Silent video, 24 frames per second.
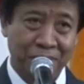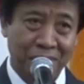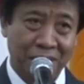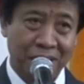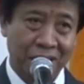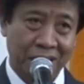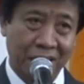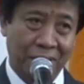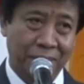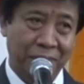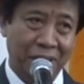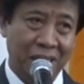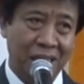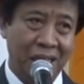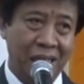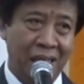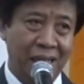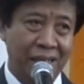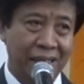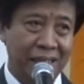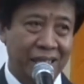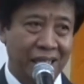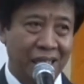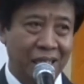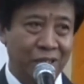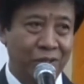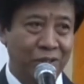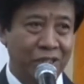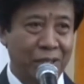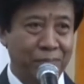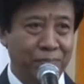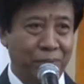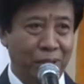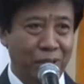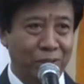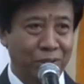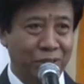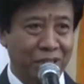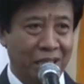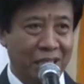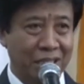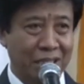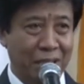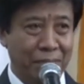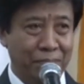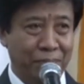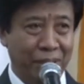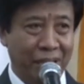Saya pikir itu yang perlu saya
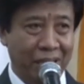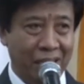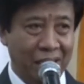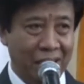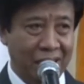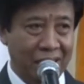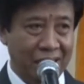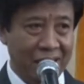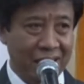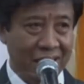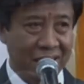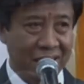sampaikan